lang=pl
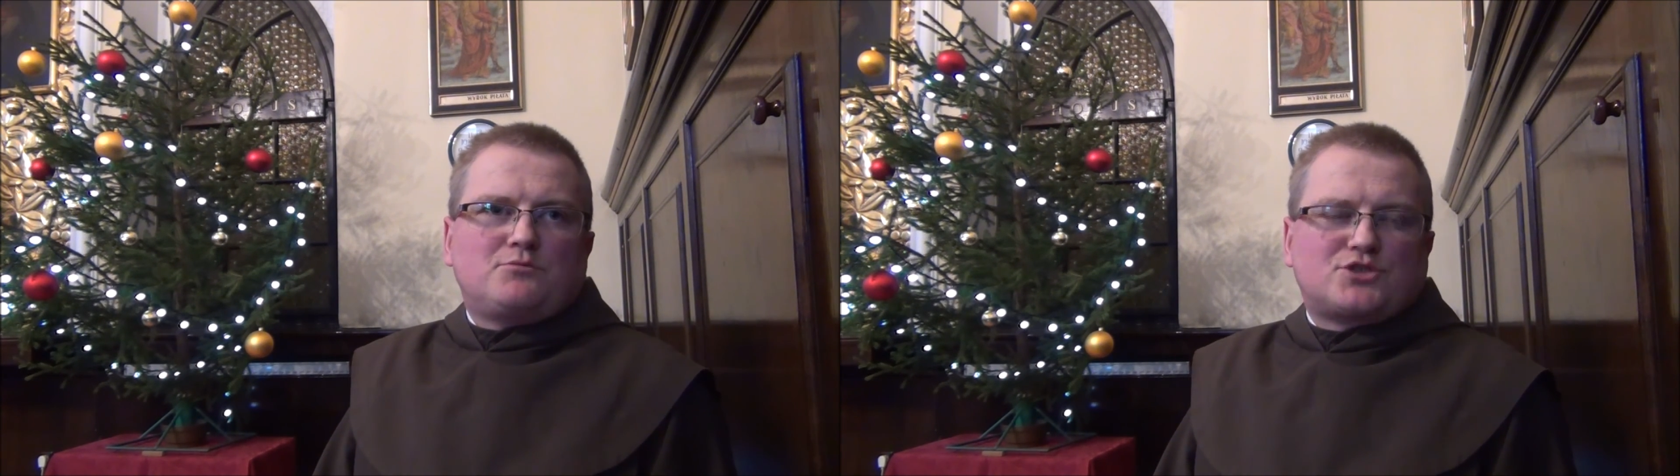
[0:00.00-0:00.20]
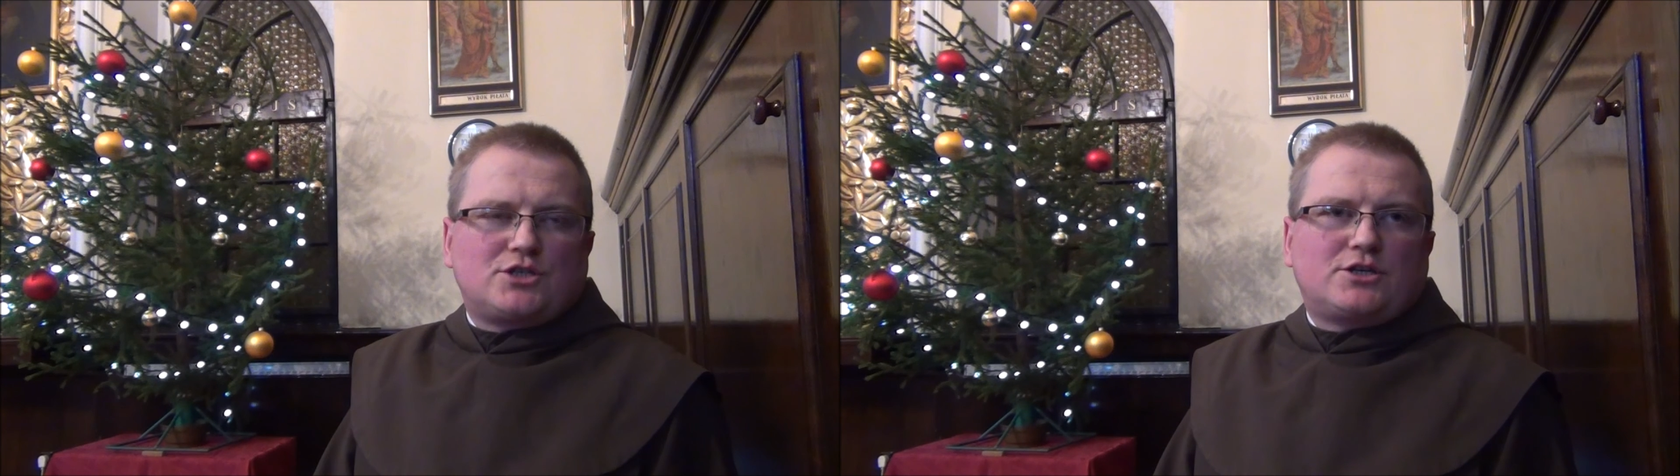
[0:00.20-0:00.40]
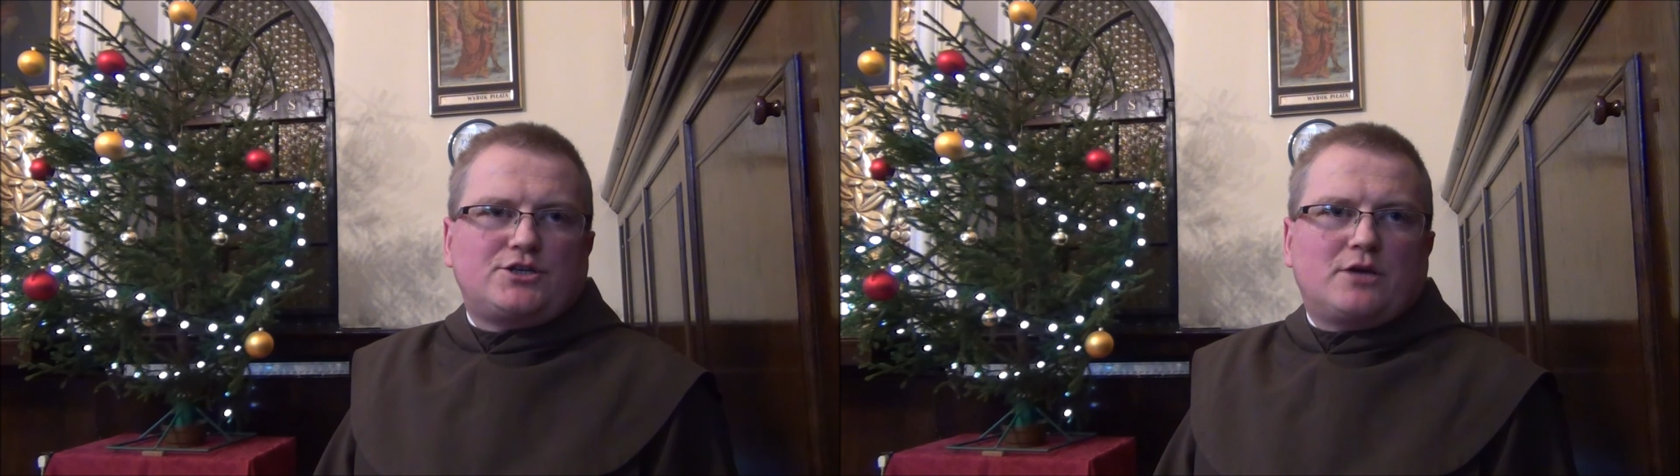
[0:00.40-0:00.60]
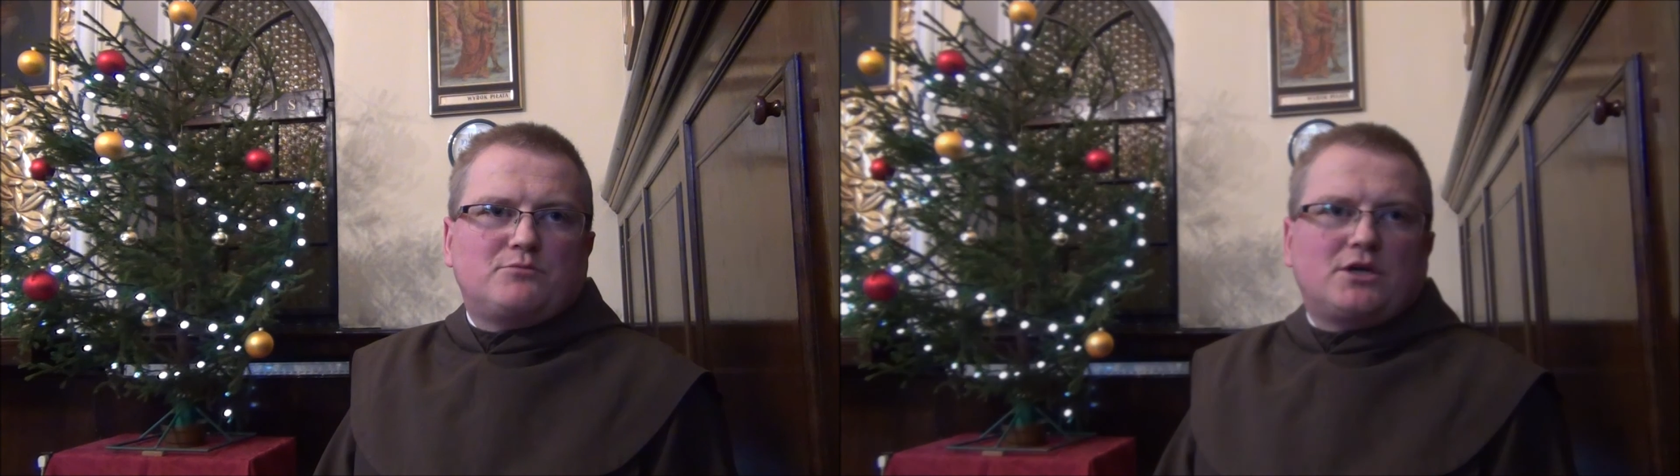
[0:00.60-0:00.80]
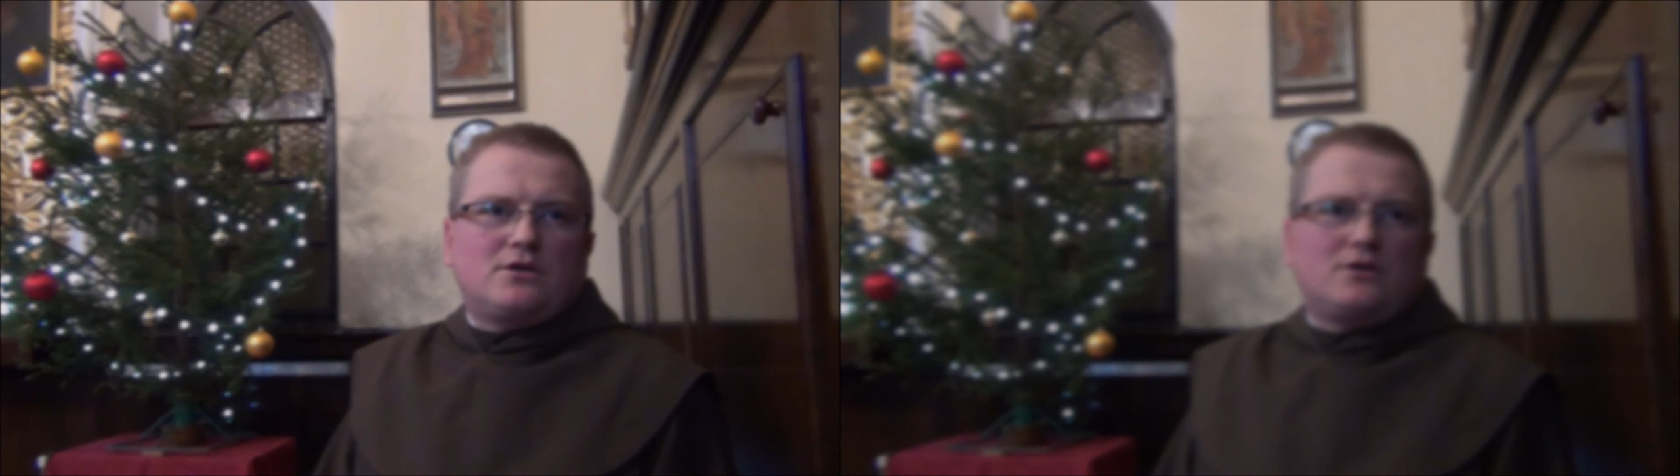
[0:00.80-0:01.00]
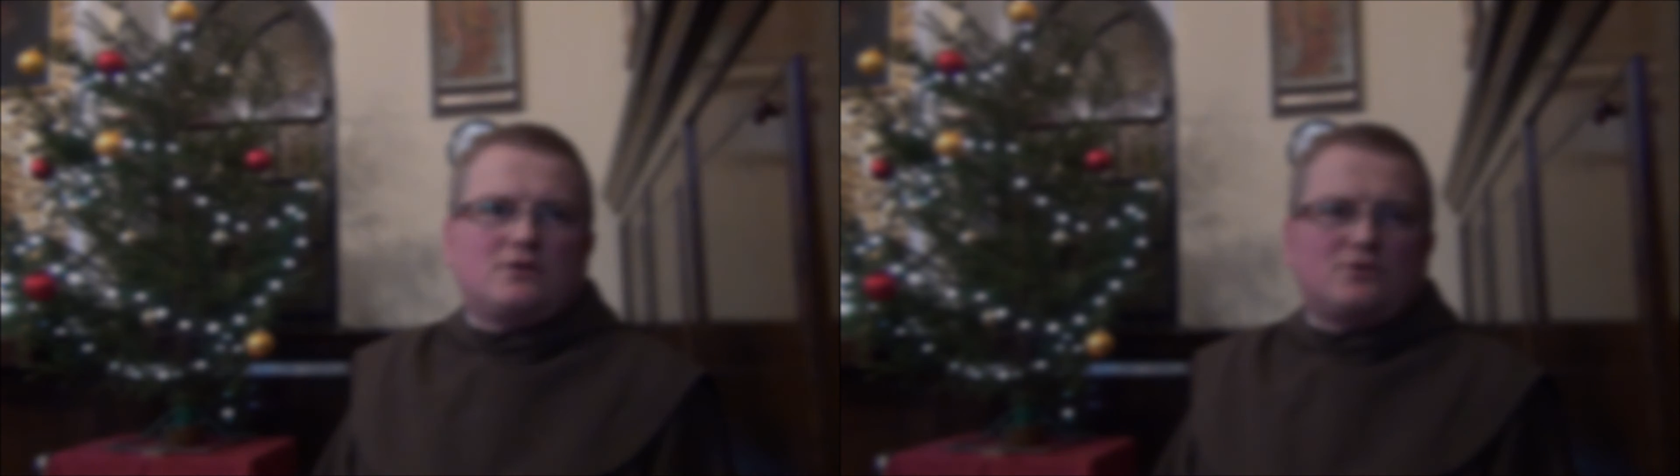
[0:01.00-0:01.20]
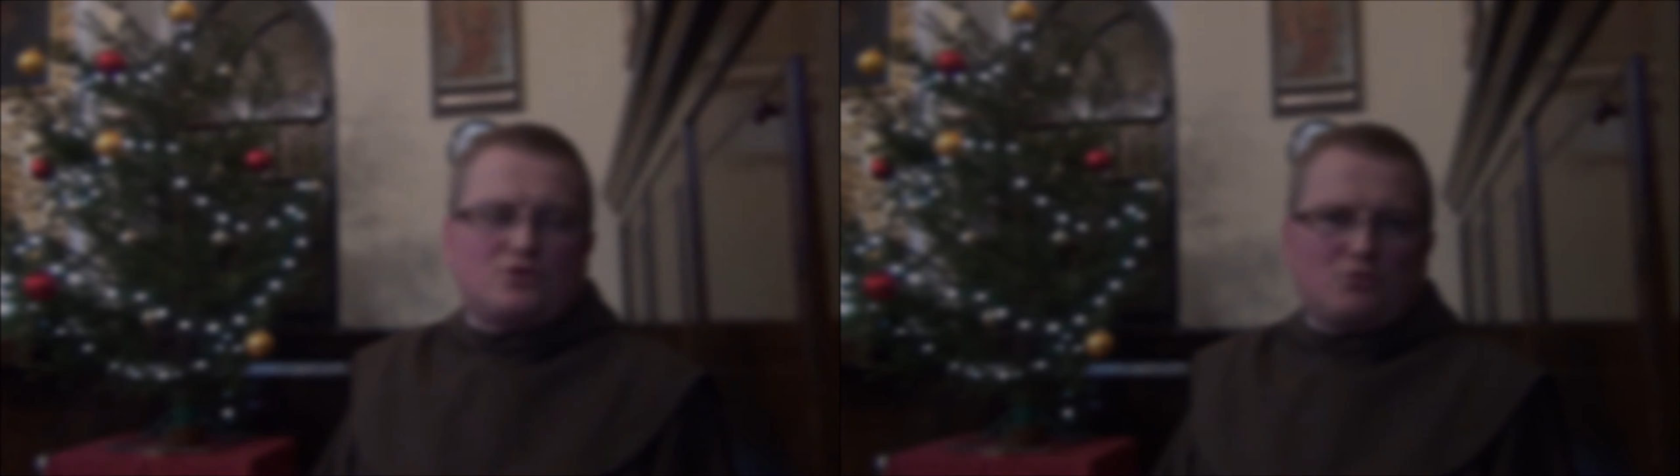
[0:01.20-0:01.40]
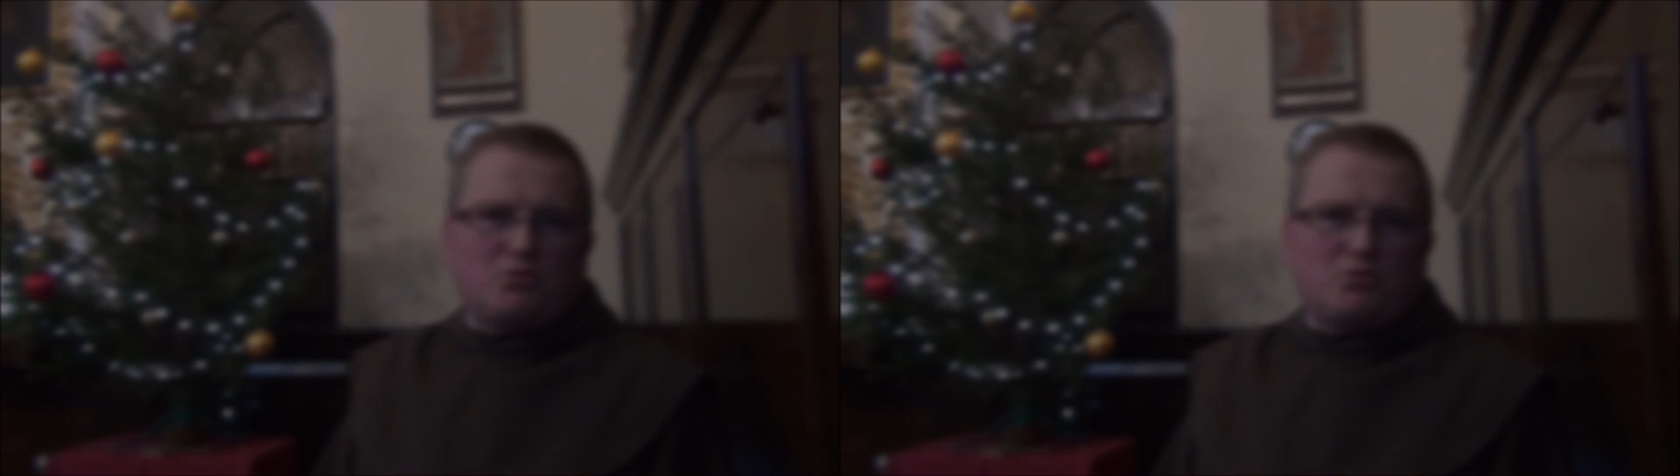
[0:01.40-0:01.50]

przylgniemy do